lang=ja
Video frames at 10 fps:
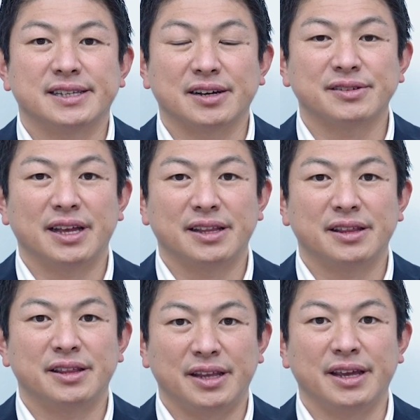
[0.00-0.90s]
昨
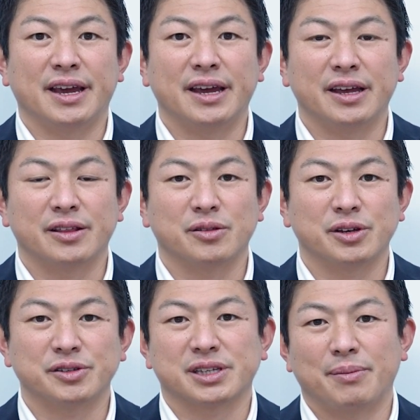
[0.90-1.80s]
年に
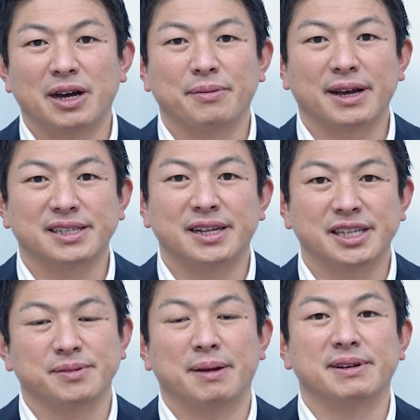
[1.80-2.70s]
いくつか番組が消され
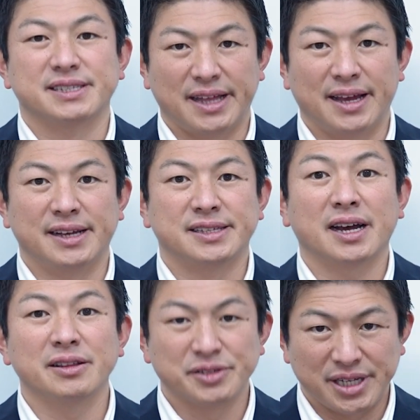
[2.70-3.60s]
てしまいまして、
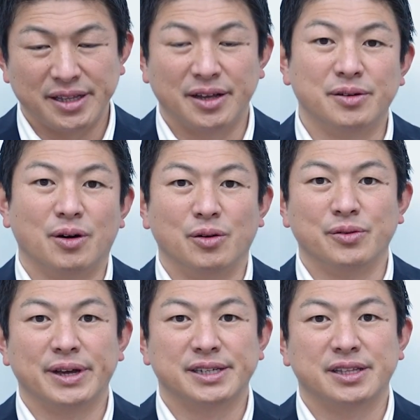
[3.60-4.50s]
セカンドチャンネルを
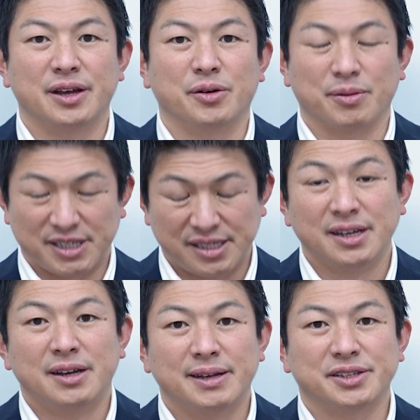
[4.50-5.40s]
運営しております。
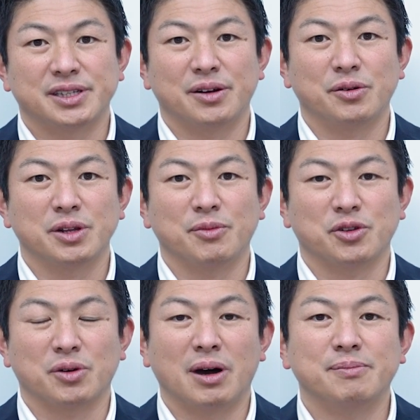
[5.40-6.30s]
そちらの方にも
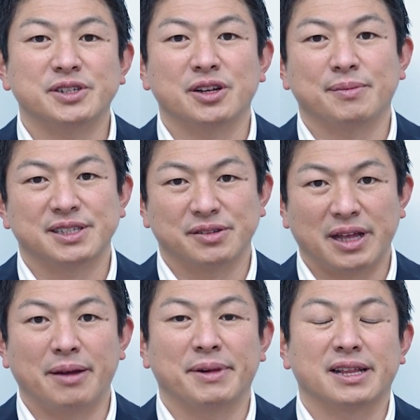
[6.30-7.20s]
動画アップしておりますの
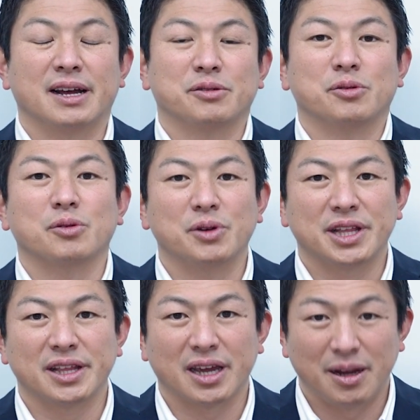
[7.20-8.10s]
で、また登録をい
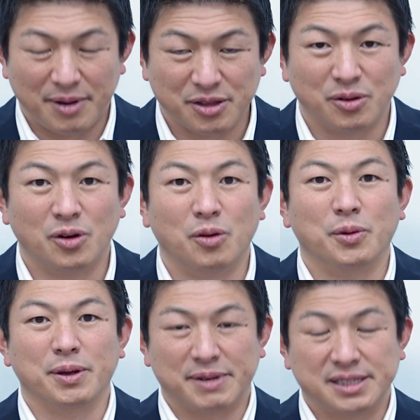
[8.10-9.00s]
ただければと
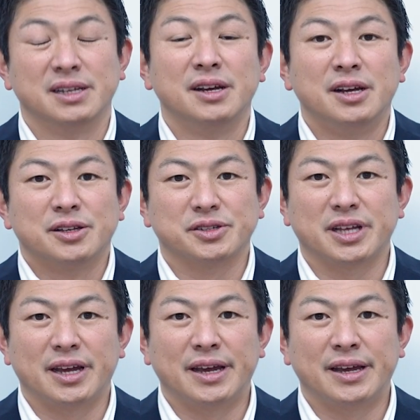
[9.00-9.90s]
思います。そし
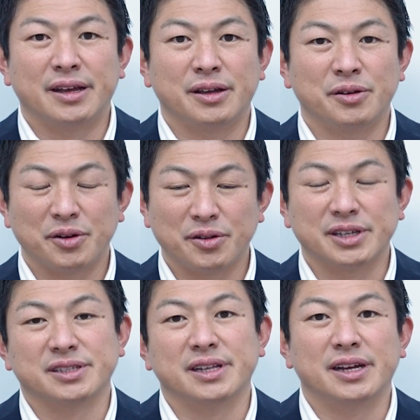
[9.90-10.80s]
て、いろいろ
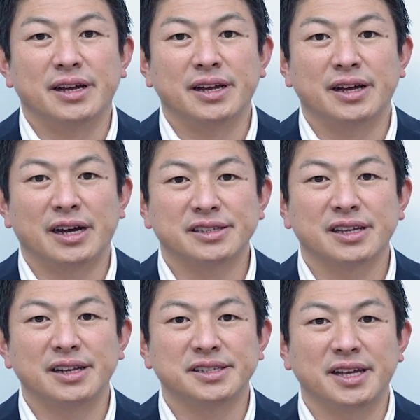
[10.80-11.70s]
ですね、発
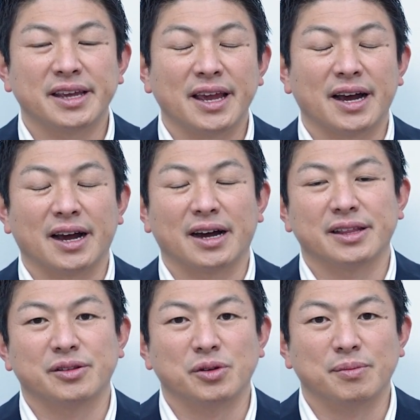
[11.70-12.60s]
言に制限がか
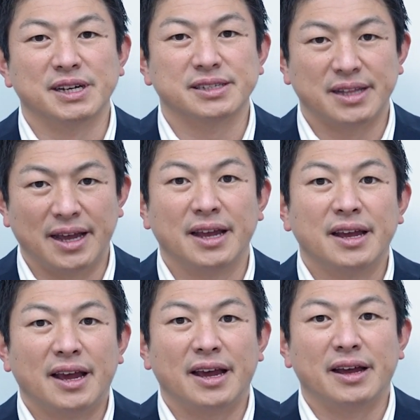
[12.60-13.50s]
かっておりまし
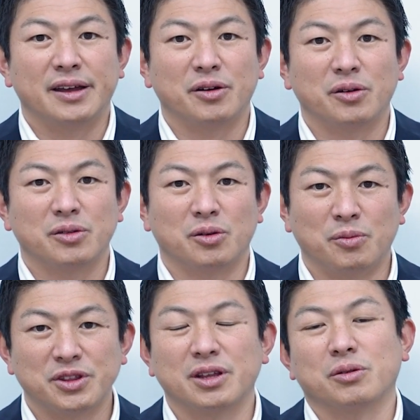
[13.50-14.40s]
て、
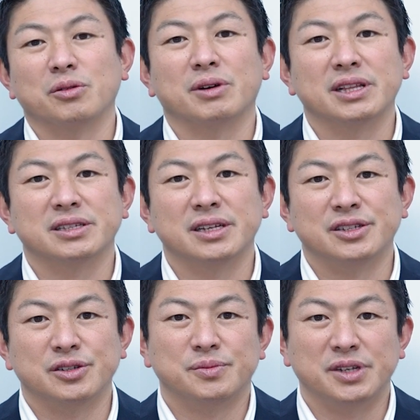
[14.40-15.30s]
思っていることがですね、
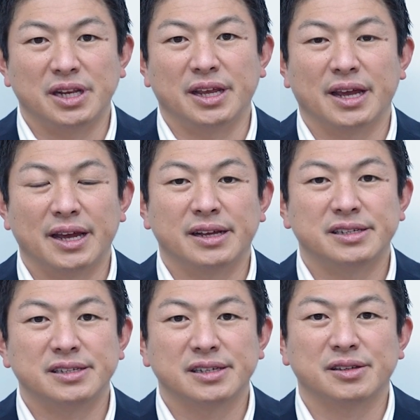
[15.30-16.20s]
十分に
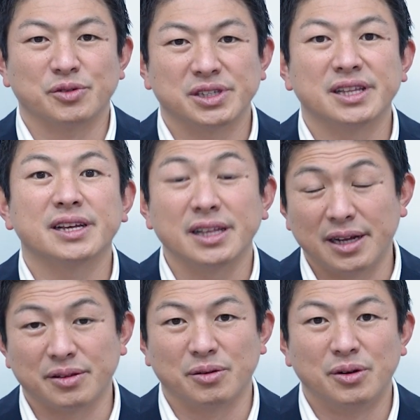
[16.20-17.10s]
CGS でお伝えでき
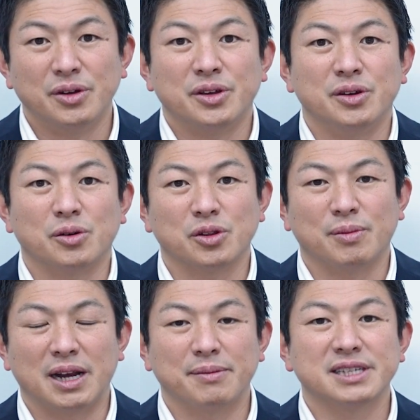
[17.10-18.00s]
ないということ
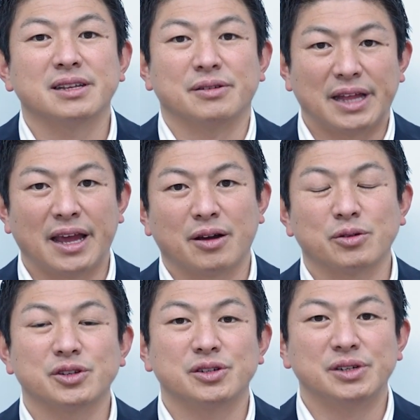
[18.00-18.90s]
もありましたので
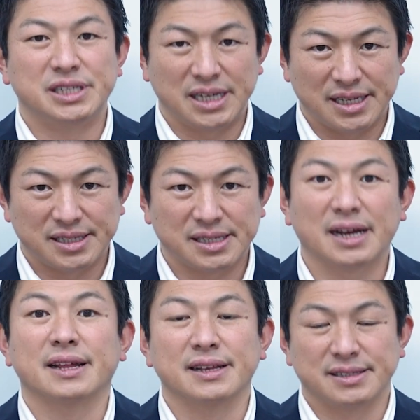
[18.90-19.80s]
今年の1月
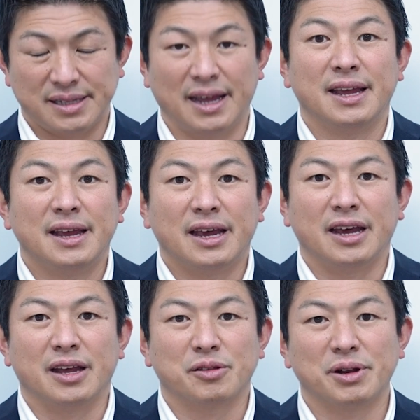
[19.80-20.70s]
からですね、
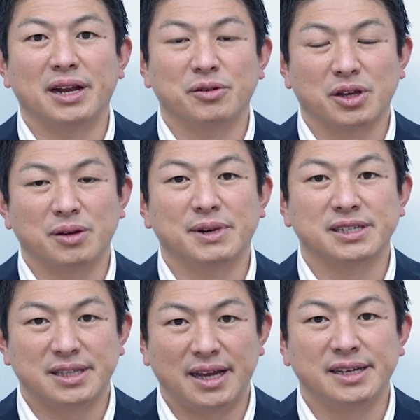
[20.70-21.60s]
えー、都内におきま
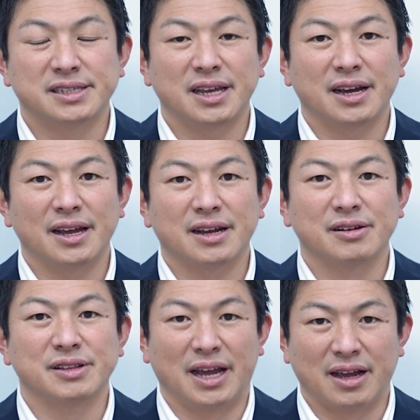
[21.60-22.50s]
して意識改
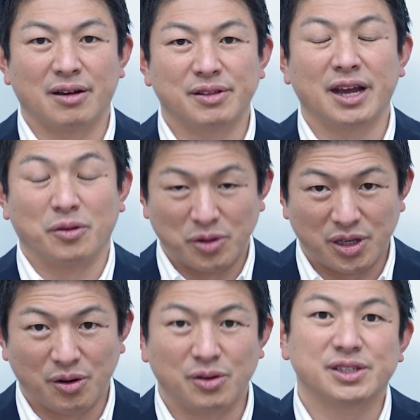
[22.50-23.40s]
革大学第5
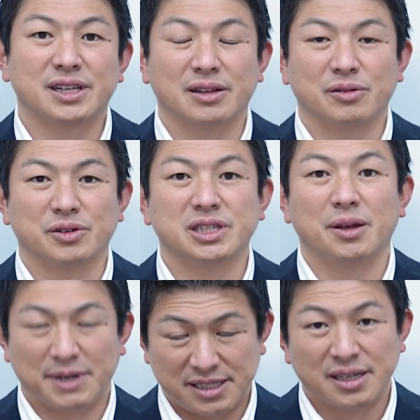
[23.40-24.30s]
期をスタートして
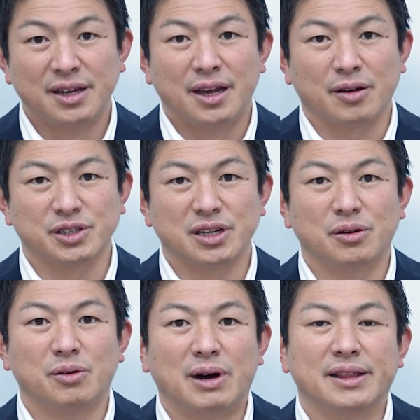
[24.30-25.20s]
います、えー、こちらの
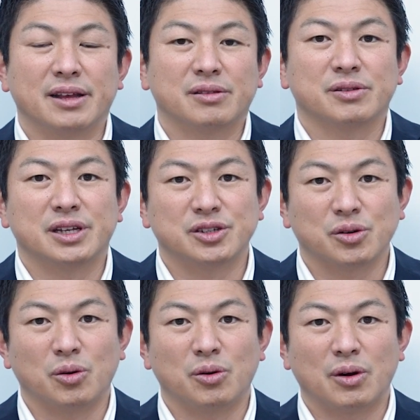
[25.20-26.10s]
方はネットで受
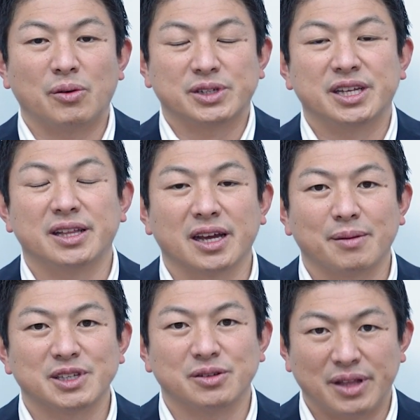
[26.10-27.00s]
講をしていただけ
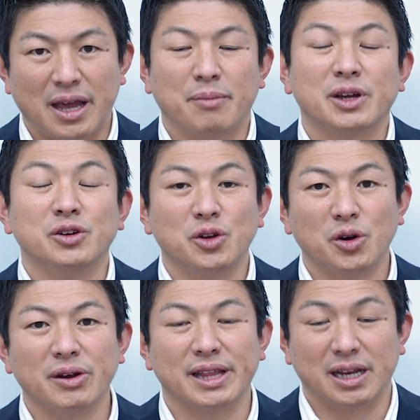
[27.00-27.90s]
ますので、まあ、有料
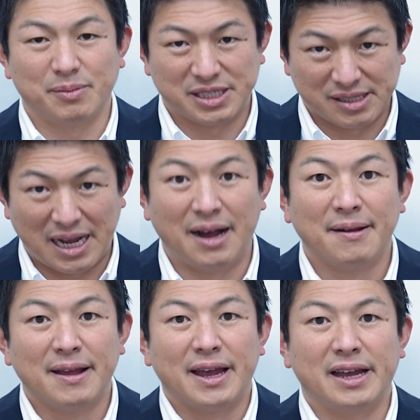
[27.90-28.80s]
にはなります
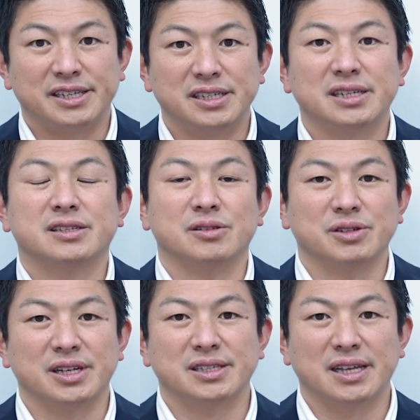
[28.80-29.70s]
が、えー、CGS の
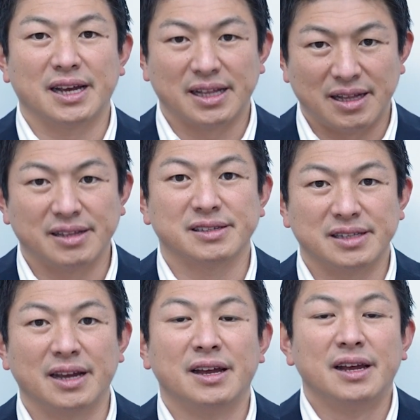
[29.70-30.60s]
先生方です
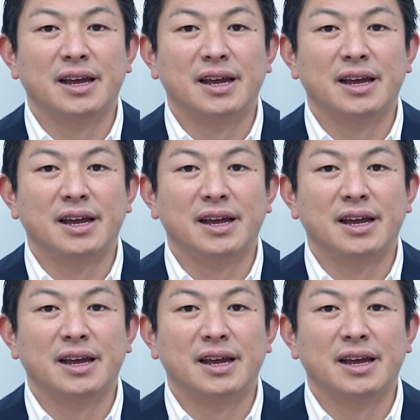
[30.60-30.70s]
ね